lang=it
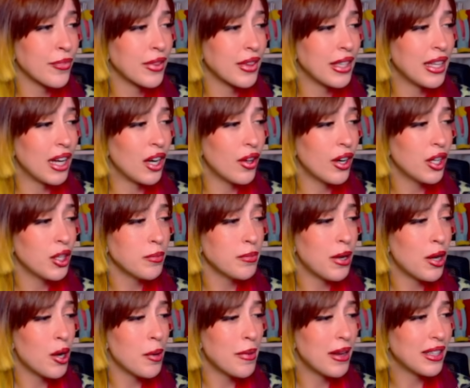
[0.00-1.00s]
E allora
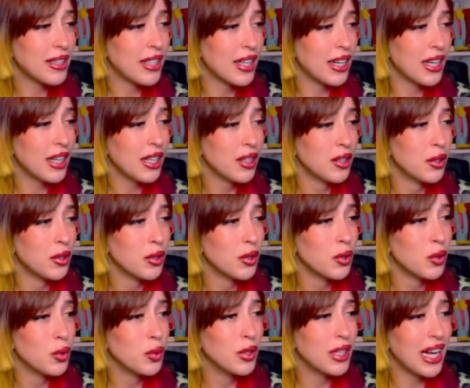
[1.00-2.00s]
dobbiamo mettere
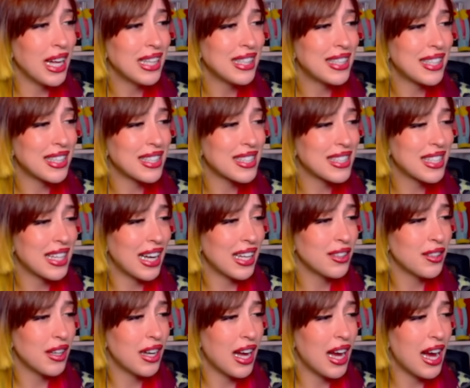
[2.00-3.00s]
un'altra
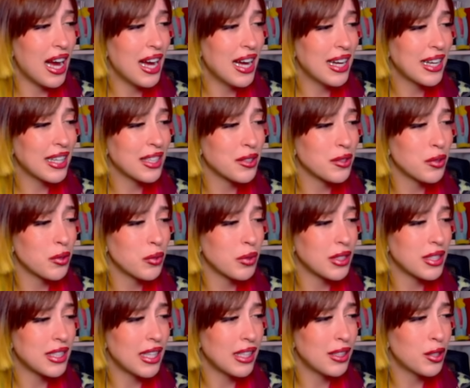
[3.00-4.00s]
scatola anche su
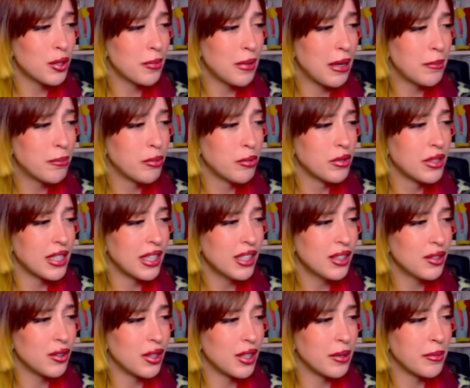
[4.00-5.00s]
quest'altro bel
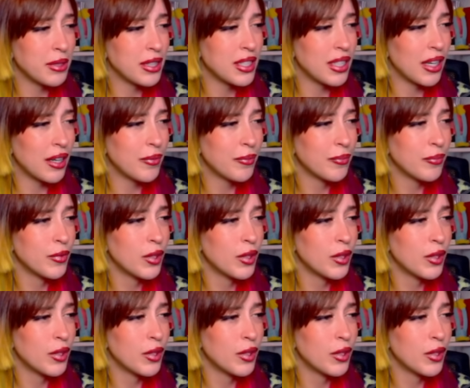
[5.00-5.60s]
pulsantone, mi sa.